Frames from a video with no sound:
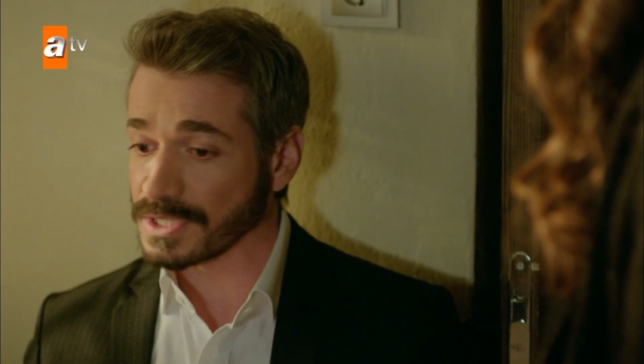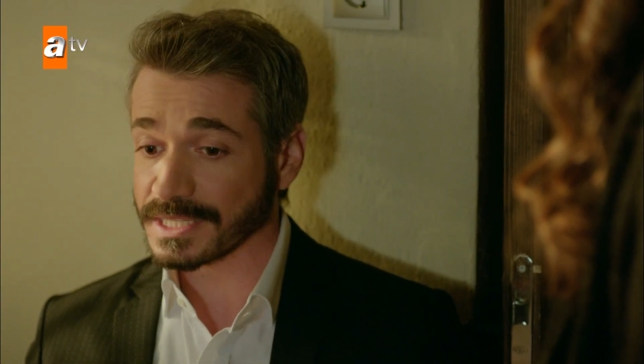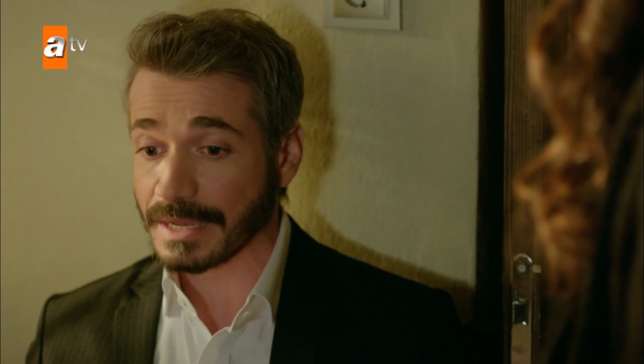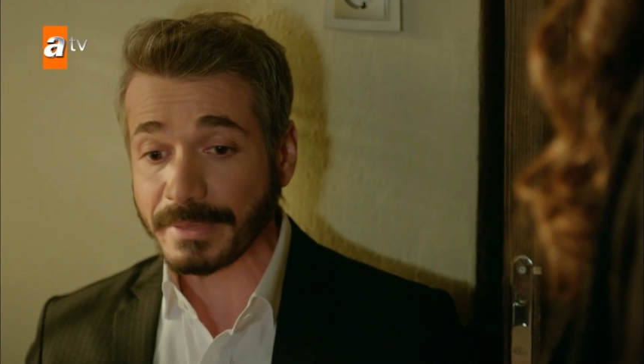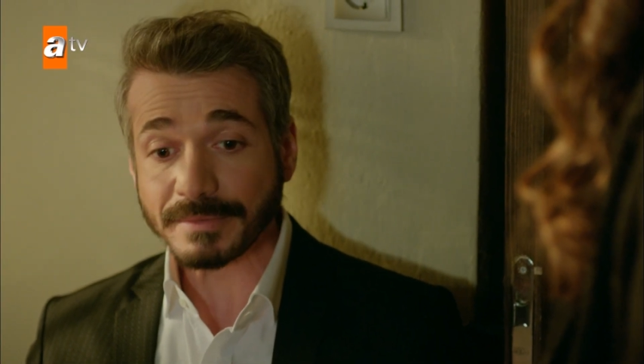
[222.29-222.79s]
yüzden
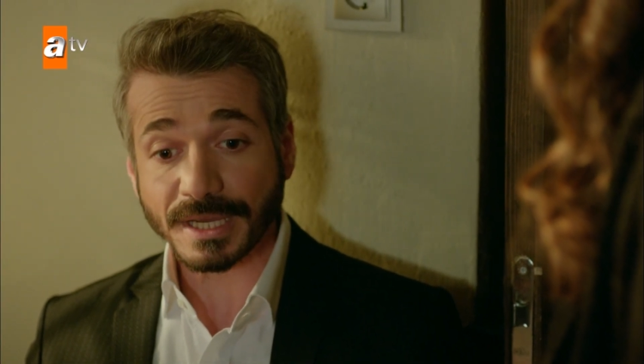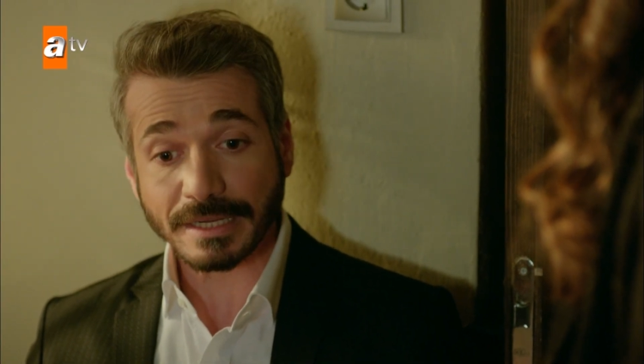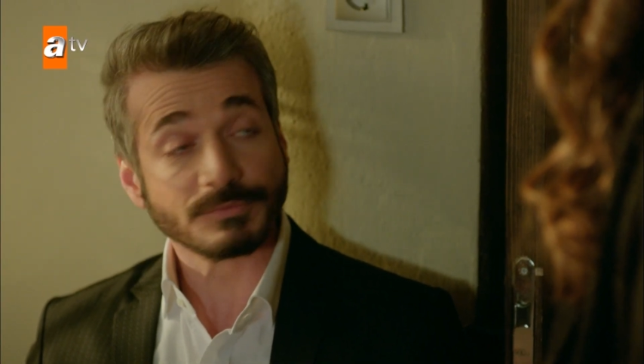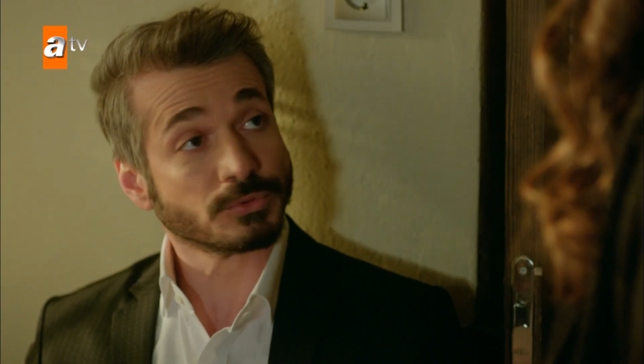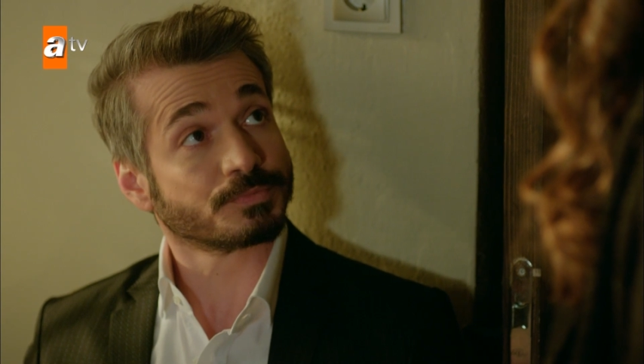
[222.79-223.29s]
sen benim
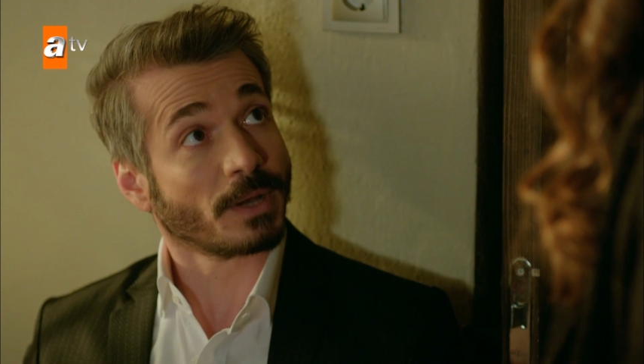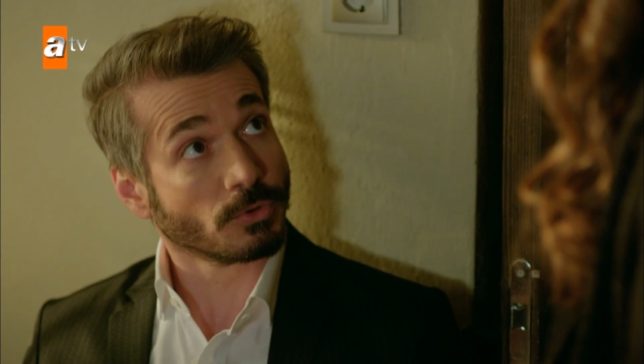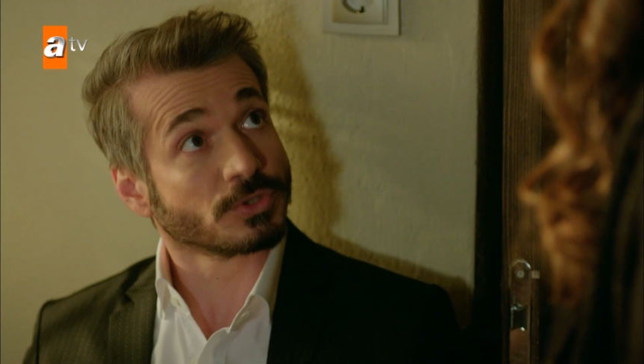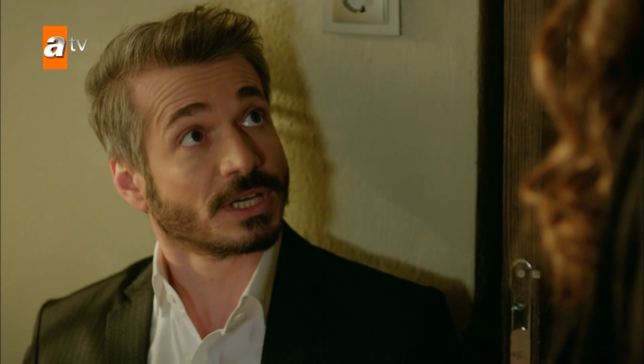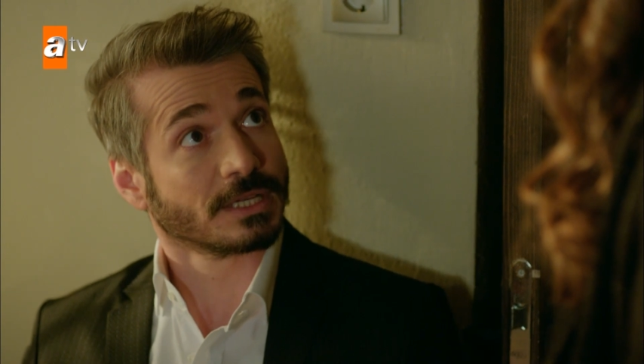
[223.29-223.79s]
tarafımı tutma,
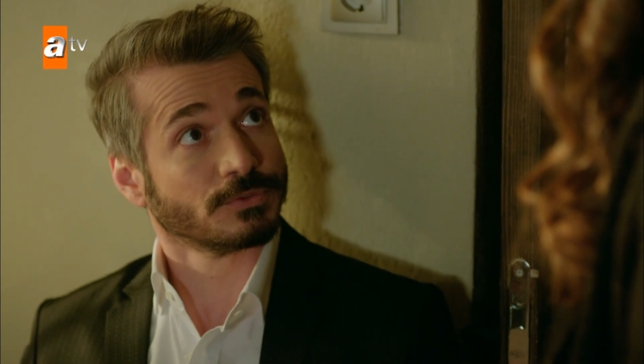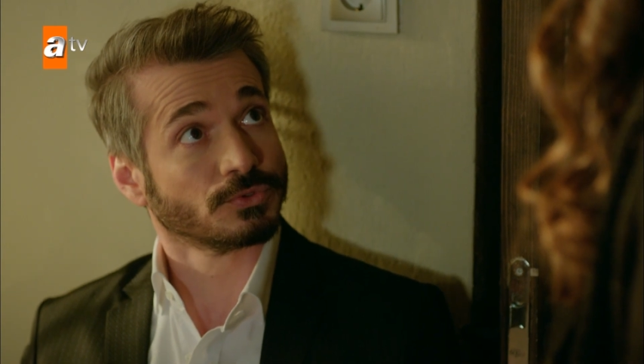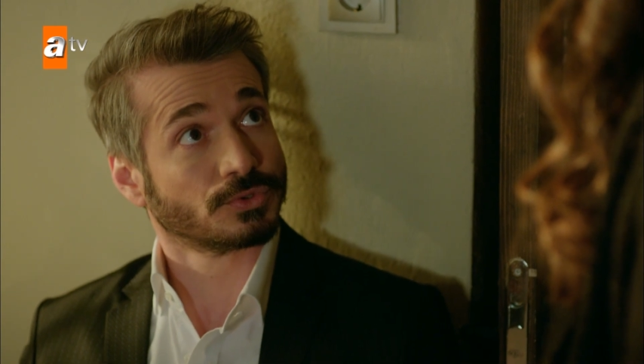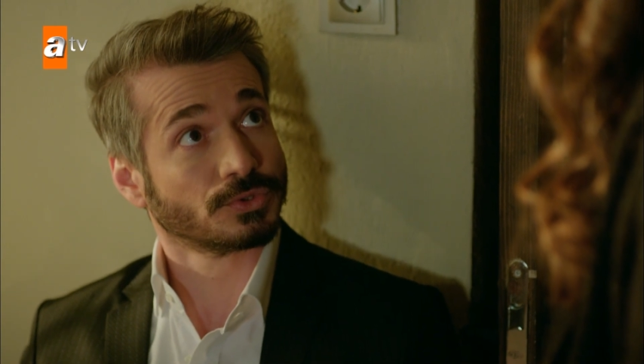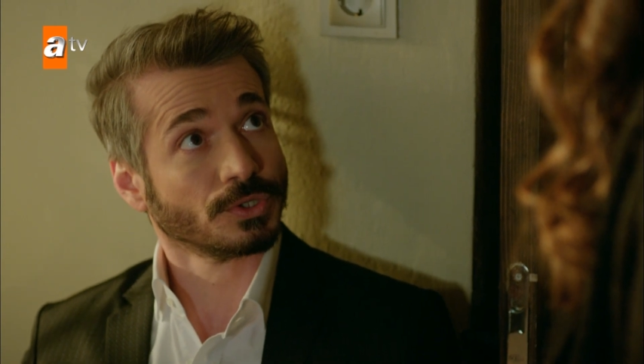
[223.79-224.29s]
onun
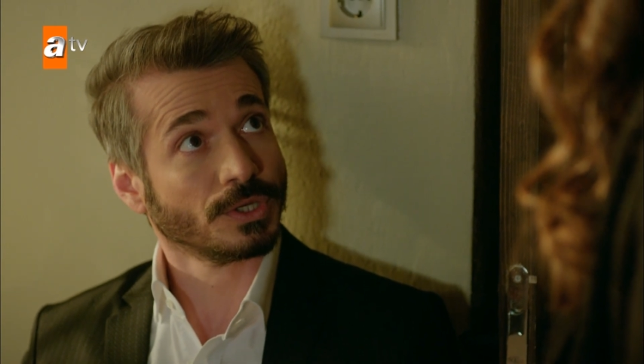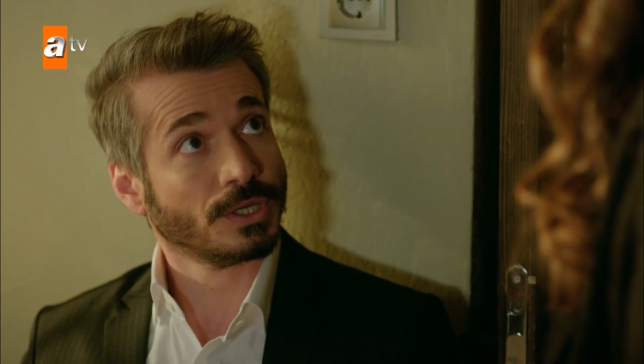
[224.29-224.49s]
tarafını tut.